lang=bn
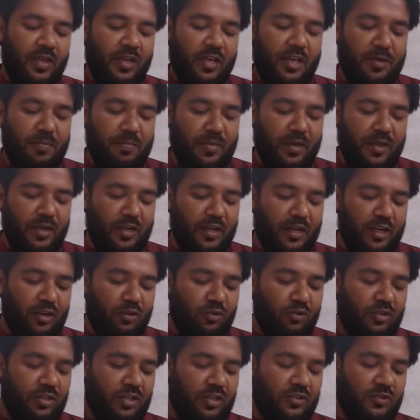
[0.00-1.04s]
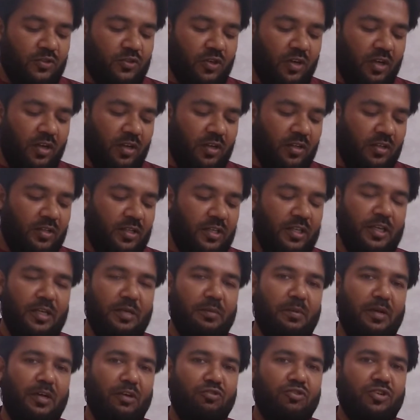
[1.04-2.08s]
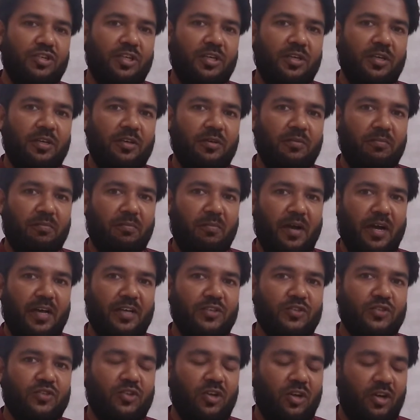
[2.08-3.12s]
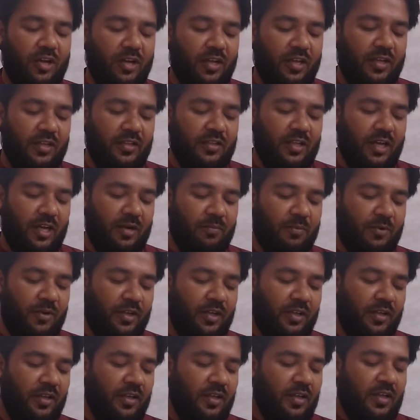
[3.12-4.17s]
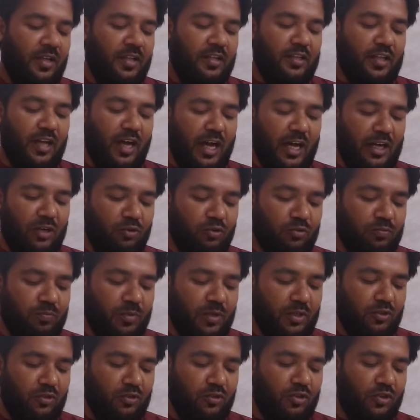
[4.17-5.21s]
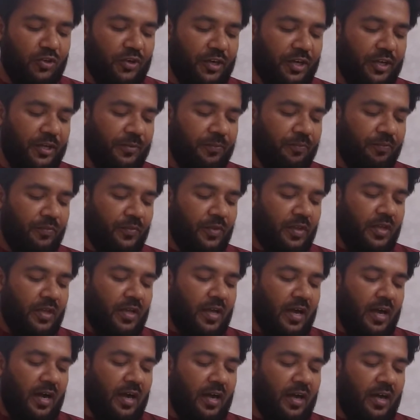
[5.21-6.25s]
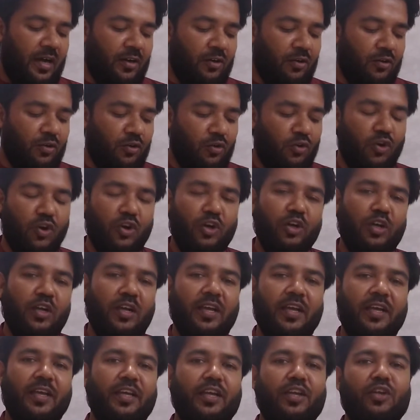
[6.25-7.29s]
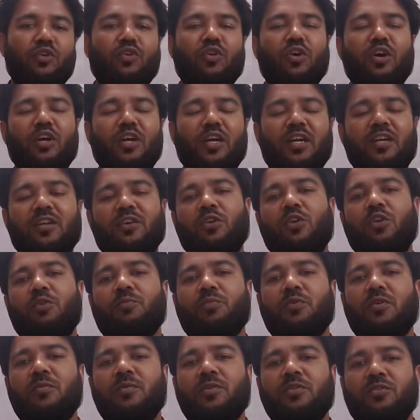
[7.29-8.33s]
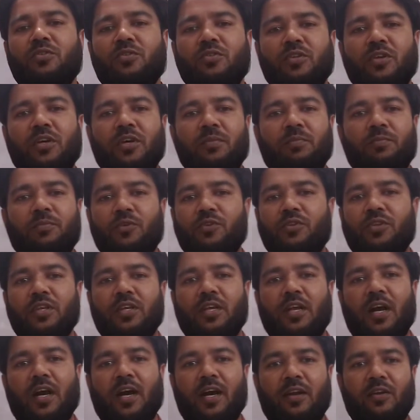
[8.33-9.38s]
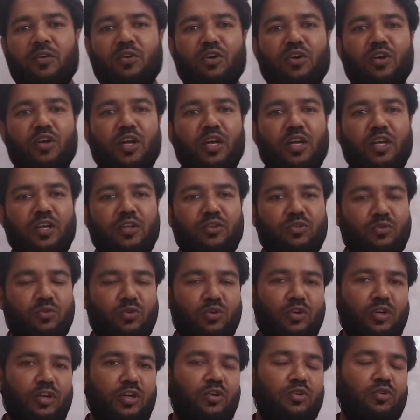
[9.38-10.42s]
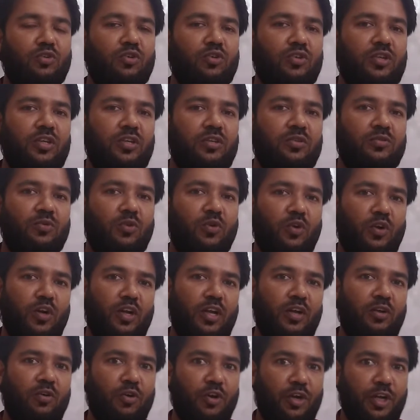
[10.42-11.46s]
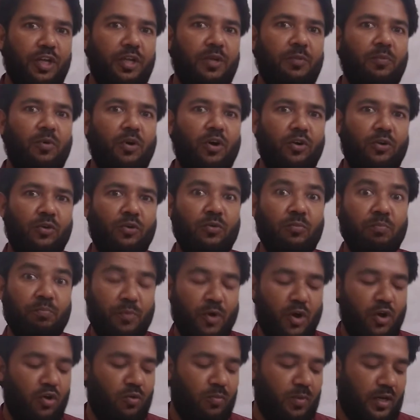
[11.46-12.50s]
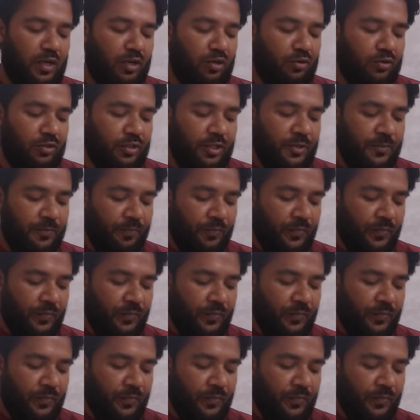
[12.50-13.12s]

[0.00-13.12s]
এই মেঘনা নদীর জল দিয়ে মানুষে মাছ ধরে তারপরে ধান উৎপাদন করে আর গঙ্গা এখানে গঙ্গাটা হলো পবিত্রতার প্রতীক আর গঙ্গা কিন্তু অন্যান্য নদীর তুলনায় অনেক বড় বহমান নদী